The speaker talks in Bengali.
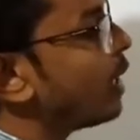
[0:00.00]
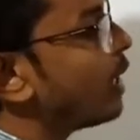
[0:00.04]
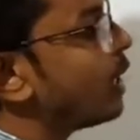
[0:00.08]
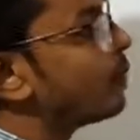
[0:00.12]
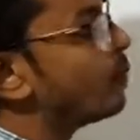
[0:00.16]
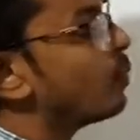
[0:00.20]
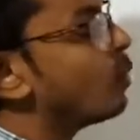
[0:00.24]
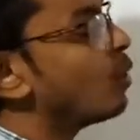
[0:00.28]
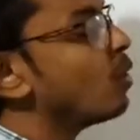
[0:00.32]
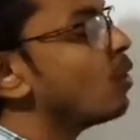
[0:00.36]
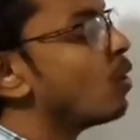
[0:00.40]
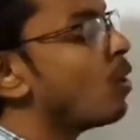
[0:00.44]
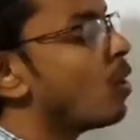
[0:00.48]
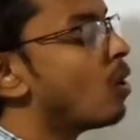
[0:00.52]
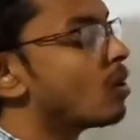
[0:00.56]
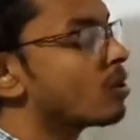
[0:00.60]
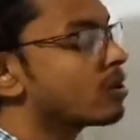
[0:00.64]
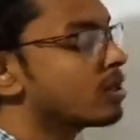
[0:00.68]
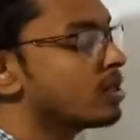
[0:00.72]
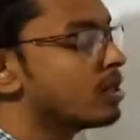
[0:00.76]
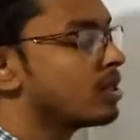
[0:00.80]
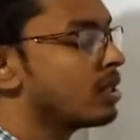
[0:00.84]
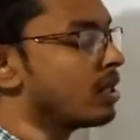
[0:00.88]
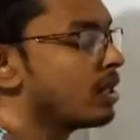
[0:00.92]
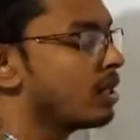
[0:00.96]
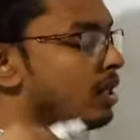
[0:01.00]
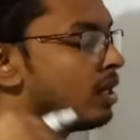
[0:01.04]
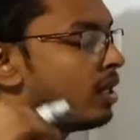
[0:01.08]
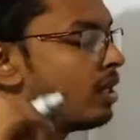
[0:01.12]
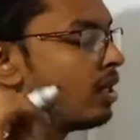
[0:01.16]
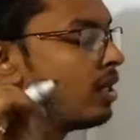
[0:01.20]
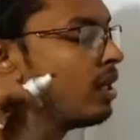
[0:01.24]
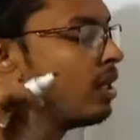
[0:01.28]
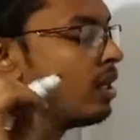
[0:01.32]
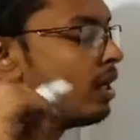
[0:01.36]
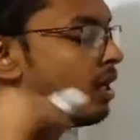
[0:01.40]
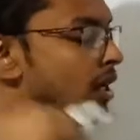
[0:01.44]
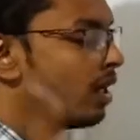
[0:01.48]
এবং অক্সিজেনের
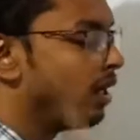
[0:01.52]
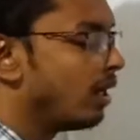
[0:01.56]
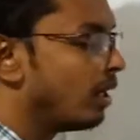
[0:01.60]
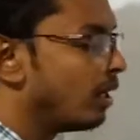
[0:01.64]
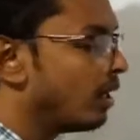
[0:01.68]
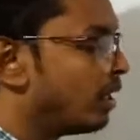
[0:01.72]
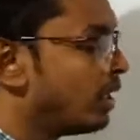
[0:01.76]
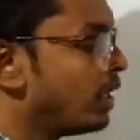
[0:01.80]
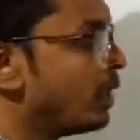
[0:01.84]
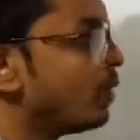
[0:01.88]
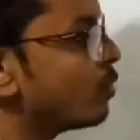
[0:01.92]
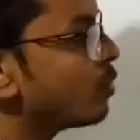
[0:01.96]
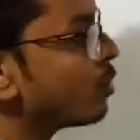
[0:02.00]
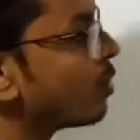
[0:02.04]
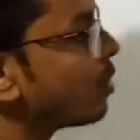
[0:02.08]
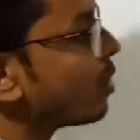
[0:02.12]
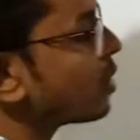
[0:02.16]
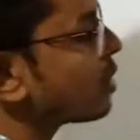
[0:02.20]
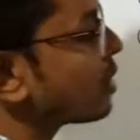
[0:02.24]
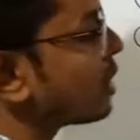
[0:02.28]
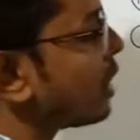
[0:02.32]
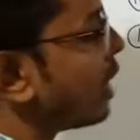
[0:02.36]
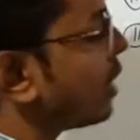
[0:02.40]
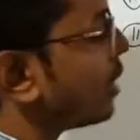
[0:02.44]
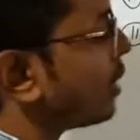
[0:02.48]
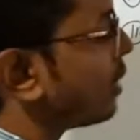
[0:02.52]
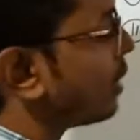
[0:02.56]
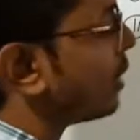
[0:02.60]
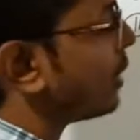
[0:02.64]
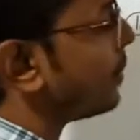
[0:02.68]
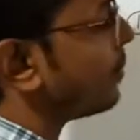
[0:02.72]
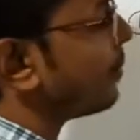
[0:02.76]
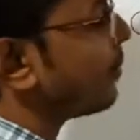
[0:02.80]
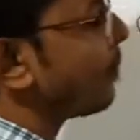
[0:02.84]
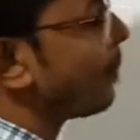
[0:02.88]
নিউট্রন আছে আটটি